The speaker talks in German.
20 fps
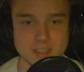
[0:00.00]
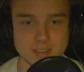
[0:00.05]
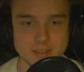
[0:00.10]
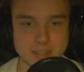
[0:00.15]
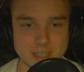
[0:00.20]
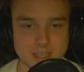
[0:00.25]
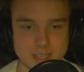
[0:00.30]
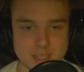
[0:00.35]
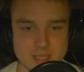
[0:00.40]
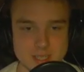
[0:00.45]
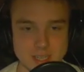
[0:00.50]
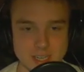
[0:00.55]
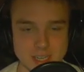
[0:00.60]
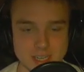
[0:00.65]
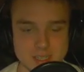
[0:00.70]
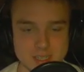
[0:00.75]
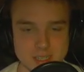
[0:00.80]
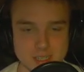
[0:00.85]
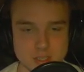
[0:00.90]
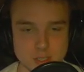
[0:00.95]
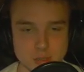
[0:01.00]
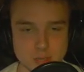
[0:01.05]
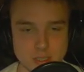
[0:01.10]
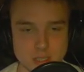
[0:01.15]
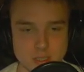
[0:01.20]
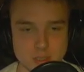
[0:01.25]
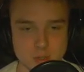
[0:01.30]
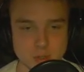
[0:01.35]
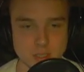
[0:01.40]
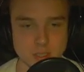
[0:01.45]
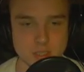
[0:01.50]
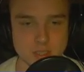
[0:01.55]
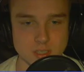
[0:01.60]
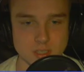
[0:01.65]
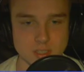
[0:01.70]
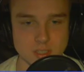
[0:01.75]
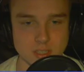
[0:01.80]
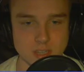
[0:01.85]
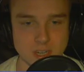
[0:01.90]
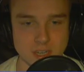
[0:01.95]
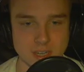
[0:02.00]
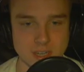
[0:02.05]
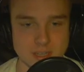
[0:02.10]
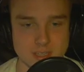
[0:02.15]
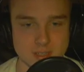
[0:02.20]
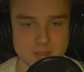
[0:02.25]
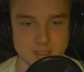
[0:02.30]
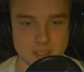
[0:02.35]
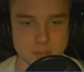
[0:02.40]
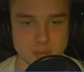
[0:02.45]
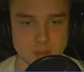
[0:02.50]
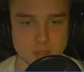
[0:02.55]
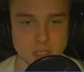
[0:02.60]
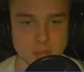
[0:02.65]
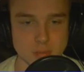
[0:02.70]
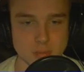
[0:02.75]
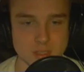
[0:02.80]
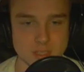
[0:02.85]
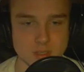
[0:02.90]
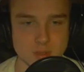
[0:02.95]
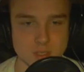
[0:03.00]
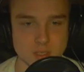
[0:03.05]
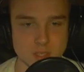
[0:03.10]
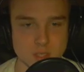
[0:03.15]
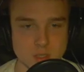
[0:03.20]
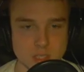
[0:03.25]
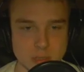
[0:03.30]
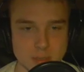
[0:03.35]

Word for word: Wäre das hier echt, hätte ich schon wieder so einen Herzinfarkt bekommen in der Situation.